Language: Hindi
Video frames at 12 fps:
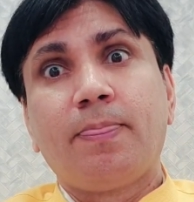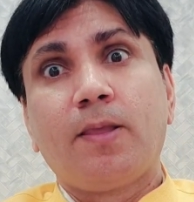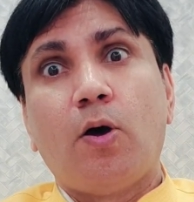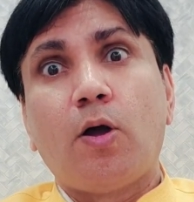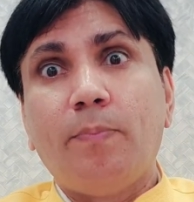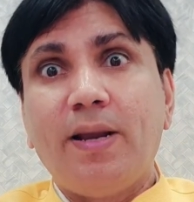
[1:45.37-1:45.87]

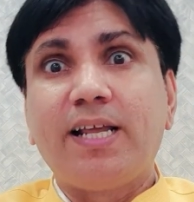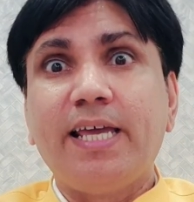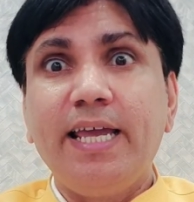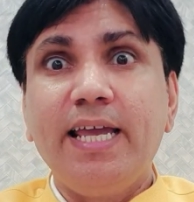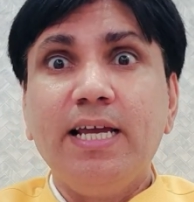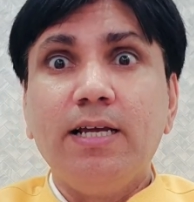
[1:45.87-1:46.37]
और
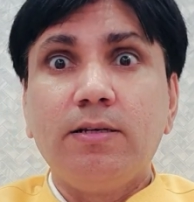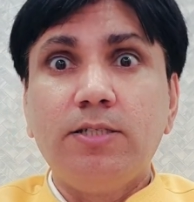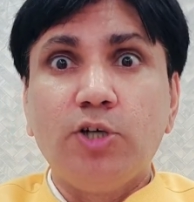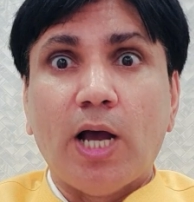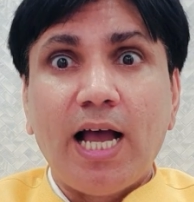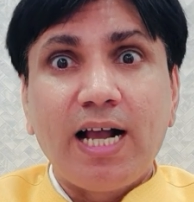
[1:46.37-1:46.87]
बल्कि
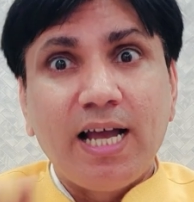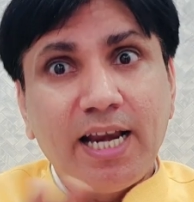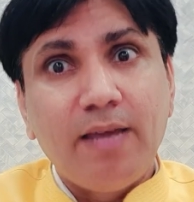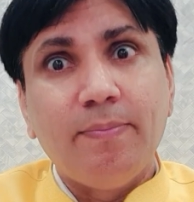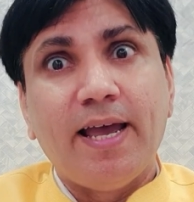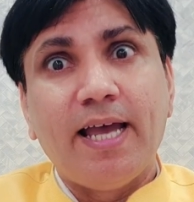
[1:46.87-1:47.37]
जहाँ
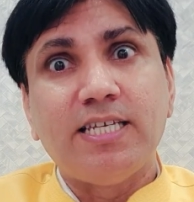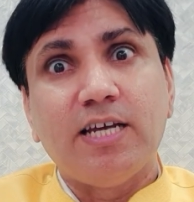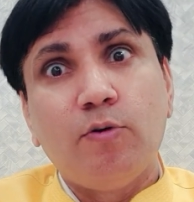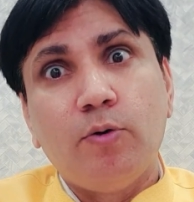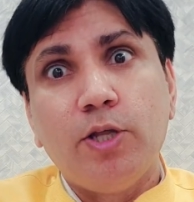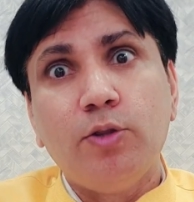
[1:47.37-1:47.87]
गरीब है
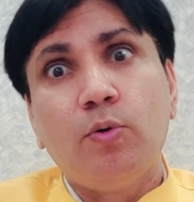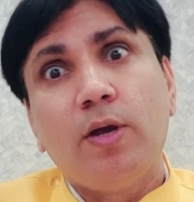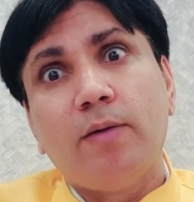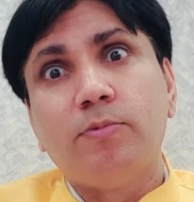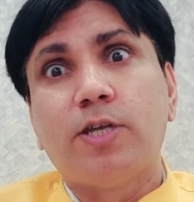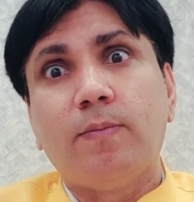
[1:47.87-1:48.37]
चाहे वो हिंदू
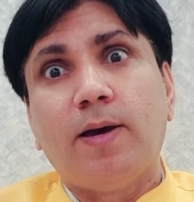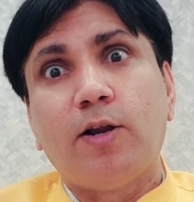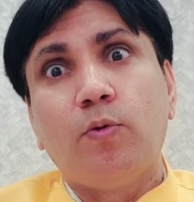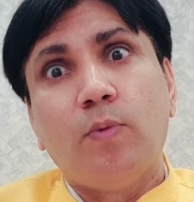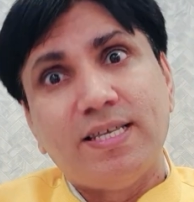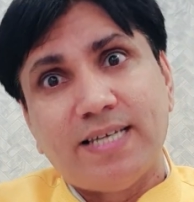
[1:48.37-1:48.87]
या मुसलमान
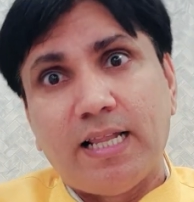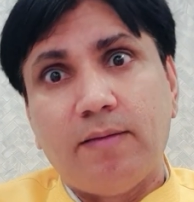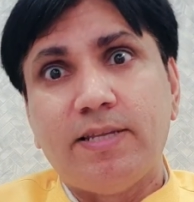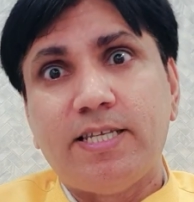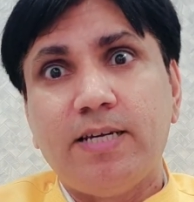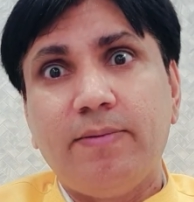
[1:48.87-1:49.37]
हो वहाँ ज़्यादा
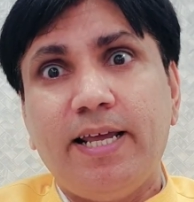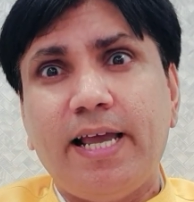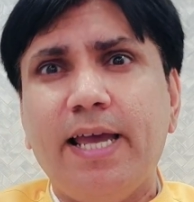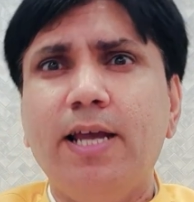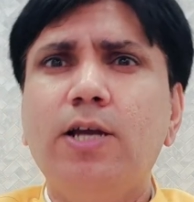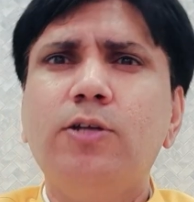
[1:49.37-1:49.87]
बच्चे
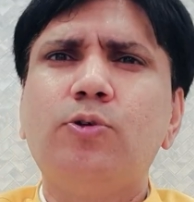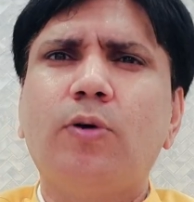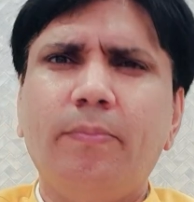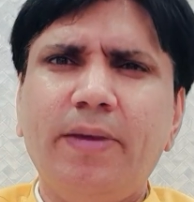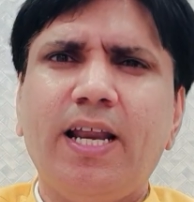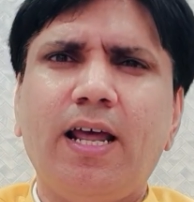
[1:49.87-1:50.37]
मिलेंगे जो
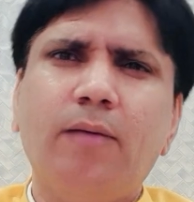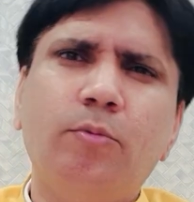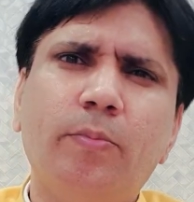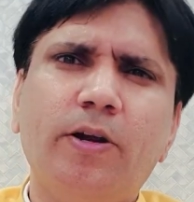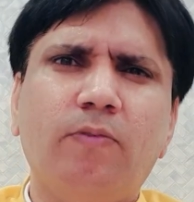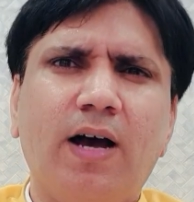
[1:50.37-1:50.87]
अमीर हैं
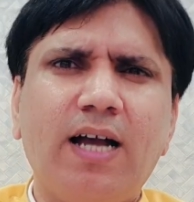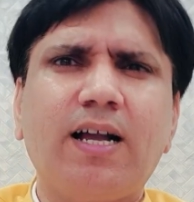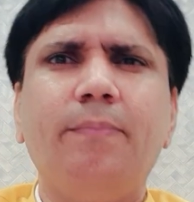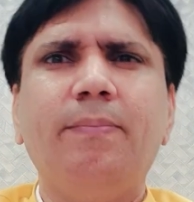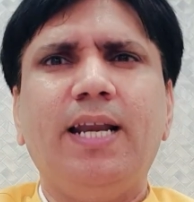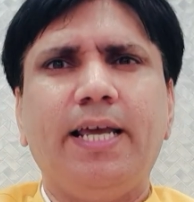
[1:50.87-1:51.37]
अमूमन वहाँ
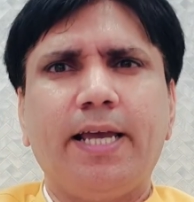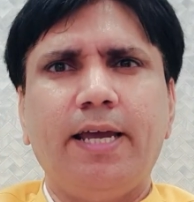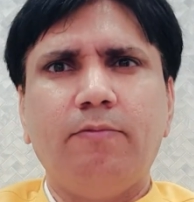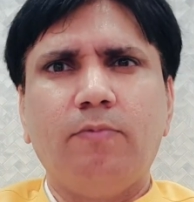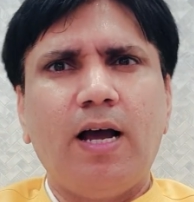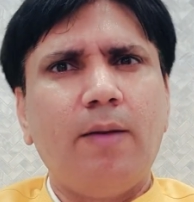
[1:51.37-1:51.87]
कम
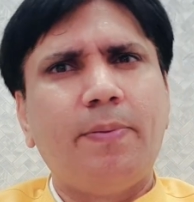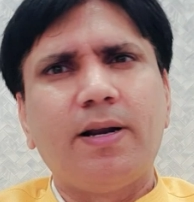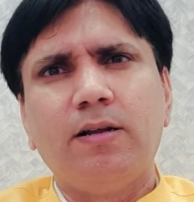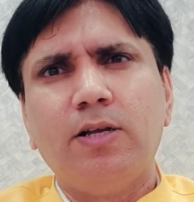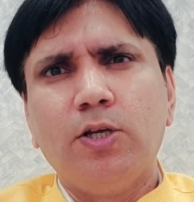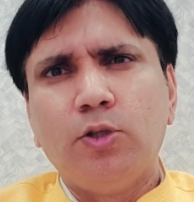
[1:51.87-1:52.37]
मिलेंगे वहाँ पर
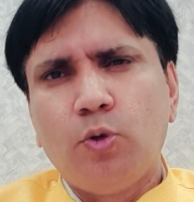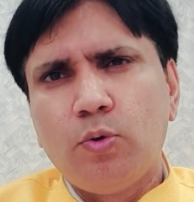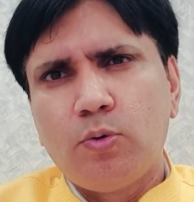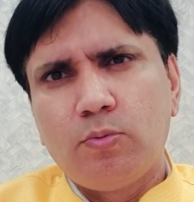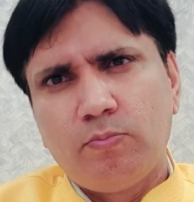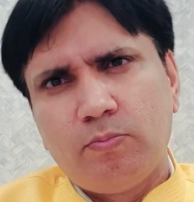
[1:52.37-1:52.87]
दो
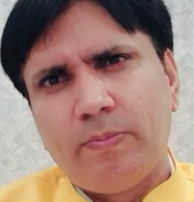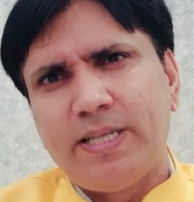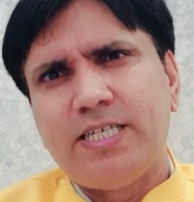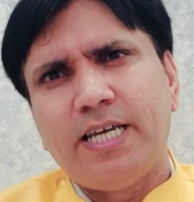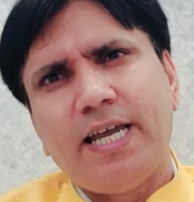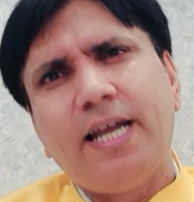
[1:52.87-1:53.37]

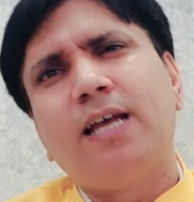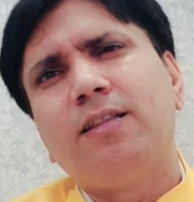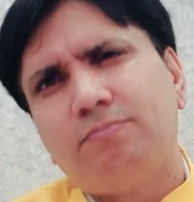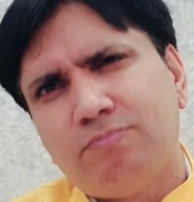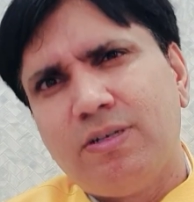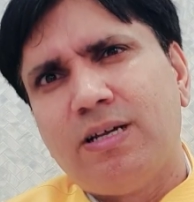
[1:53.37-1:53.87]
बच्चे हैं या
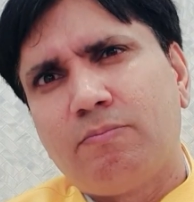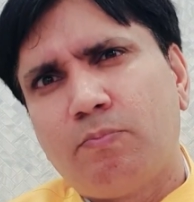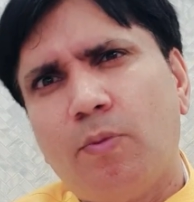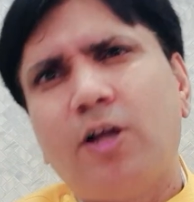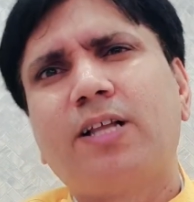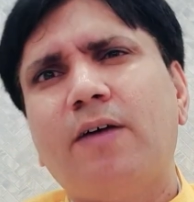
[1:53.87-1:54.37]

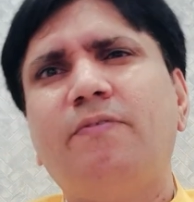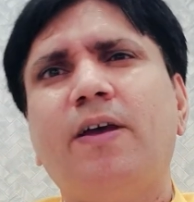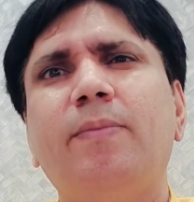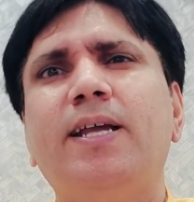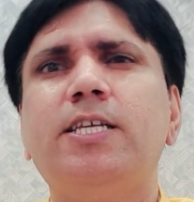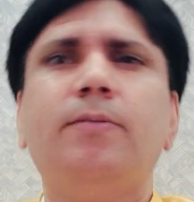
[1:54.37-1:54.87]
बहुत कम
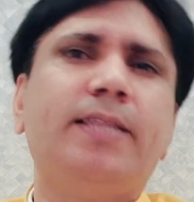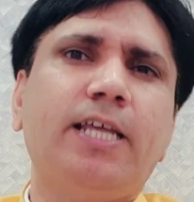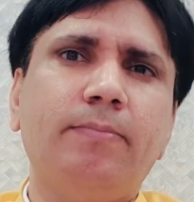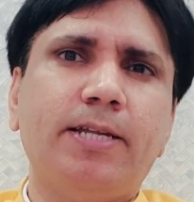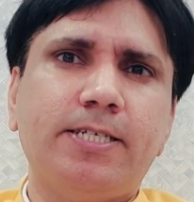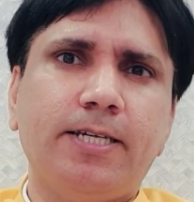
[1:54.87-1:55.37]
फैमिली हैं जिनमें
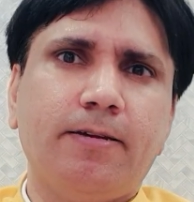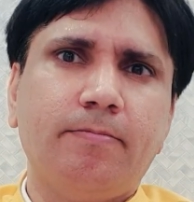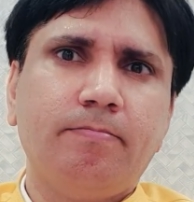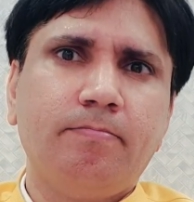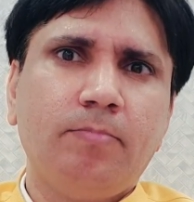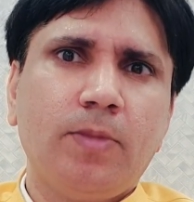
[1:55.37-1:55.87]
तीन बच्चे हैं
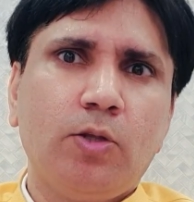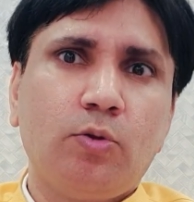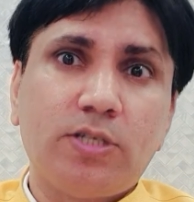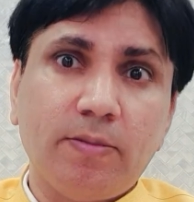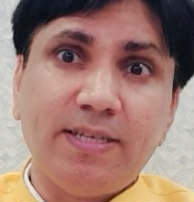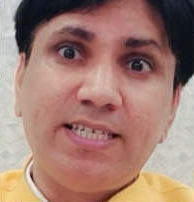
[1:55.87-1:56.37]

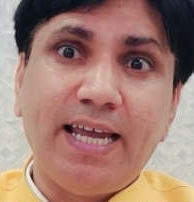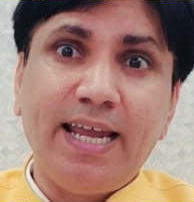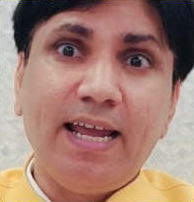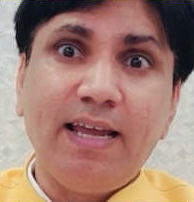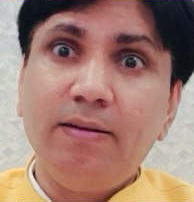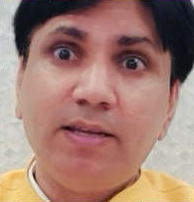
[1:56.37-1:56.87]
तो समस्या
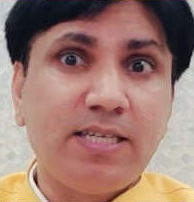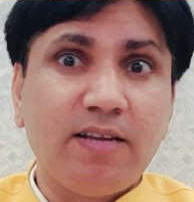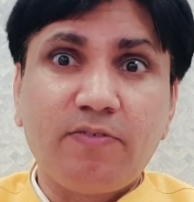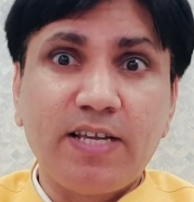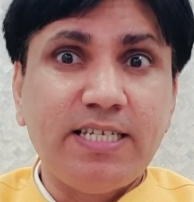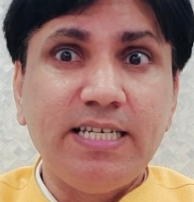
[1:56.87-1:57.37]
ये है
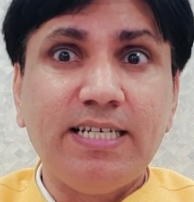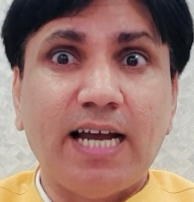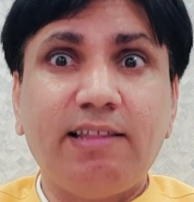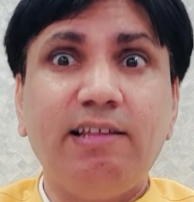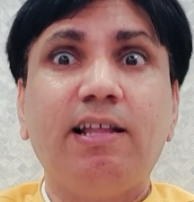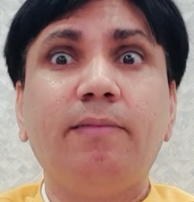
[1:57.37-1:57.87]
सिर्फ किसी
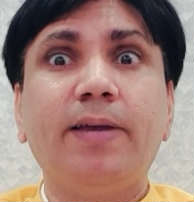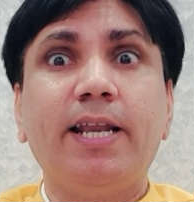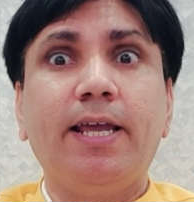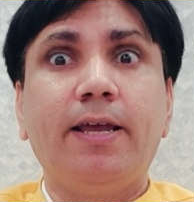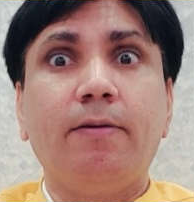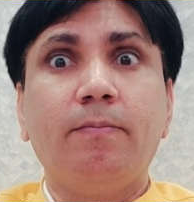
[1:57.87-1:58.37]
जाति धर्म की
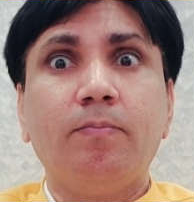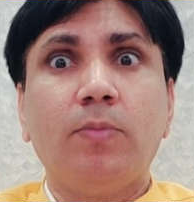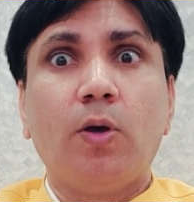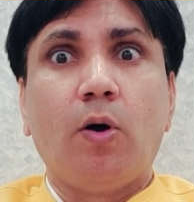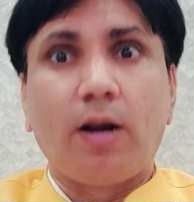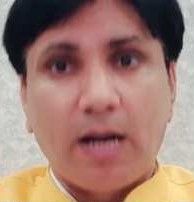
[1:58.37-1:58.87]
नहीं है
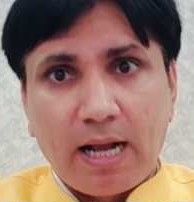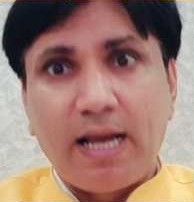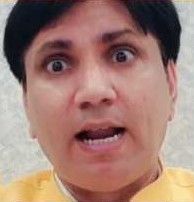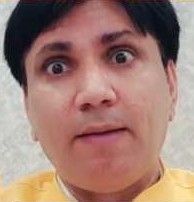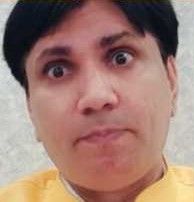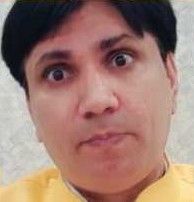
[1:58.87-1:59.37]
और
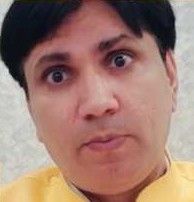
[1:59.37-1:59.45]
अगर आप